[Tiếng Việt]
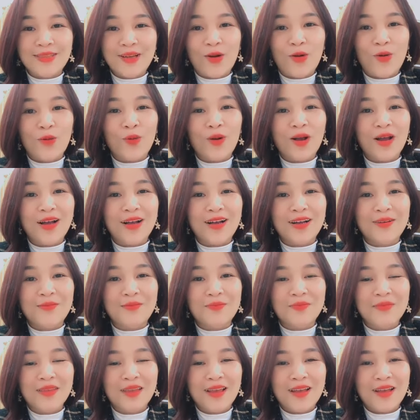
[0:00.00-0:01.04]
giàu
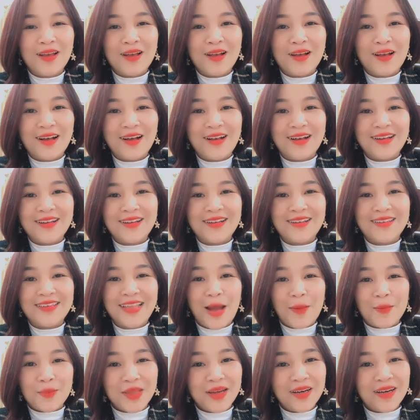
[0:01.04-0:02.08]

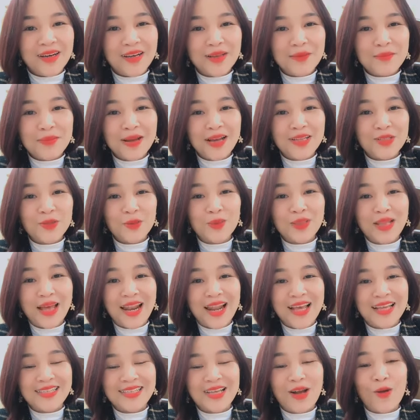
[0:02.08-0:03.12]
tạm thời, mà chúng
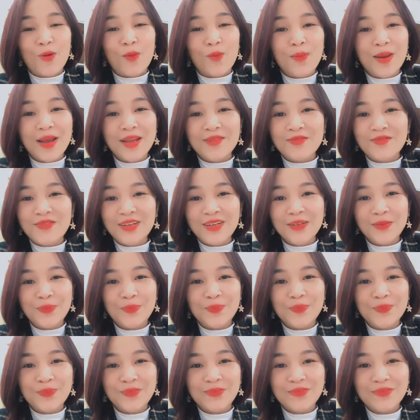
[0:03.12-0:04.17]
ta là giàu bền vững.
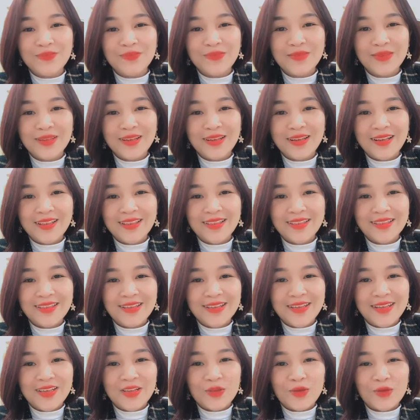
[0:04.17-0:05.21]

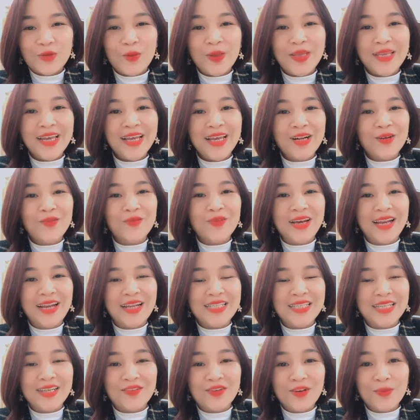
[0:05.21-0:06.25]
Tuy nhiên không phải
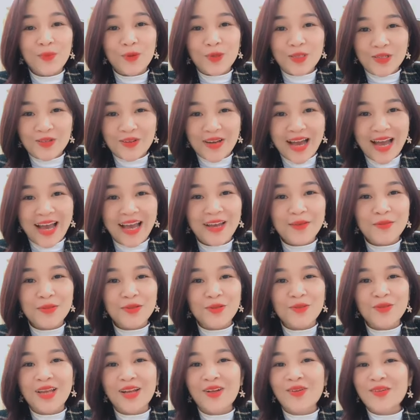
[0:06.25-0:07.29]
là chỉ với 1,2 triệu mà
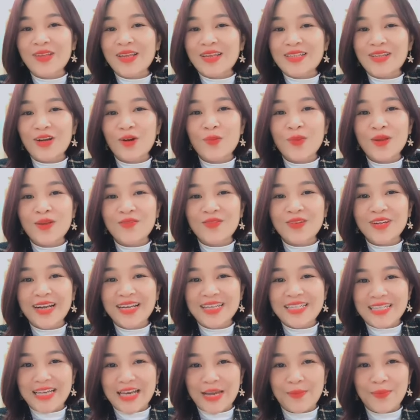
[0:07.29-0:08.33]
chúng ta có thể giàu bền vững
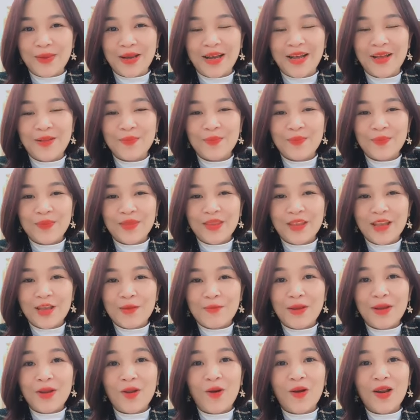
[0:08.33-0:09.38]
anh chị em ạ,
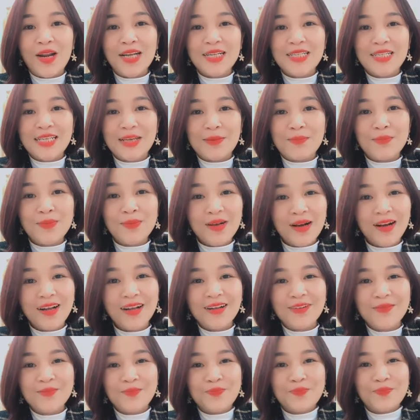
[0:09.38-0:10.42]
mà đó là cái bước,
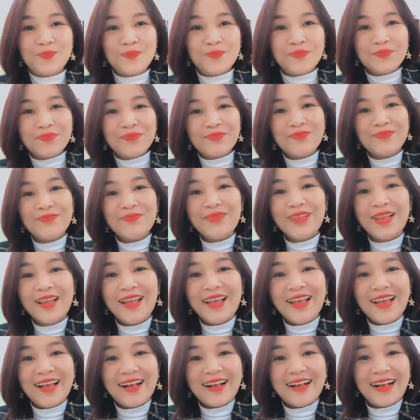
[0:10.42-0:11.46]

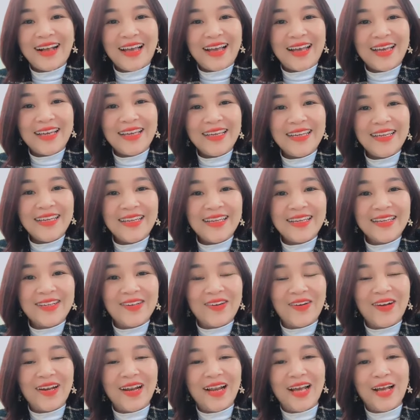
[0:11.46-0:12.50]
cái
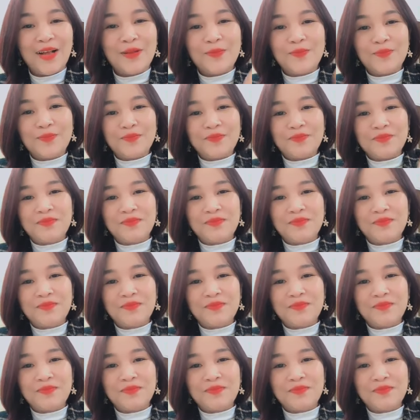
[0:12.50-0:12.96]
gọi là